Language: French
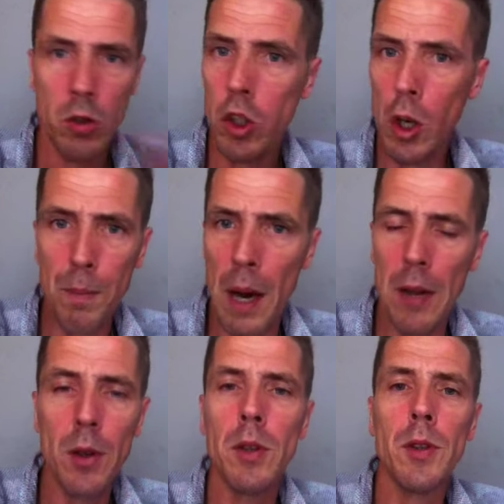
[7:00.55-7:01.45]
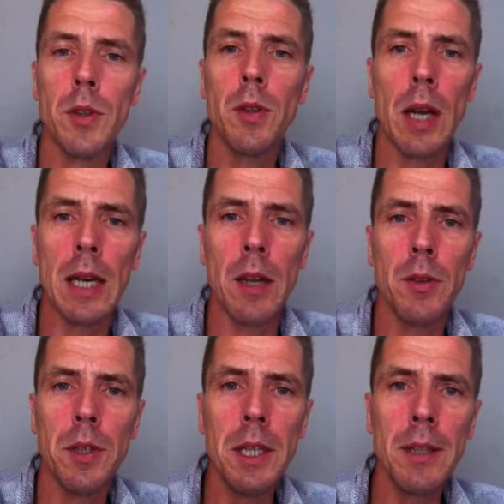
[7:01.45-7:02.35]
Je pars de, de la gare
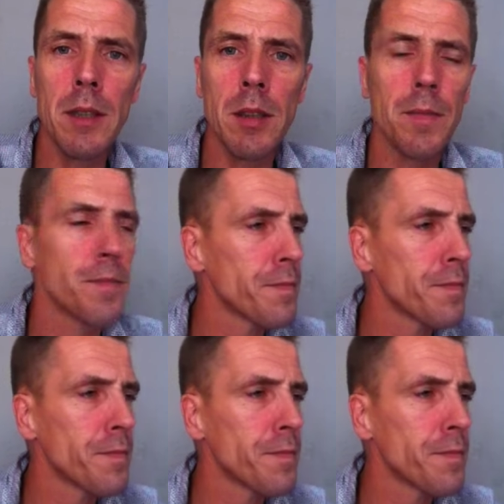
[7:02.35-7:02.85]
de Nice,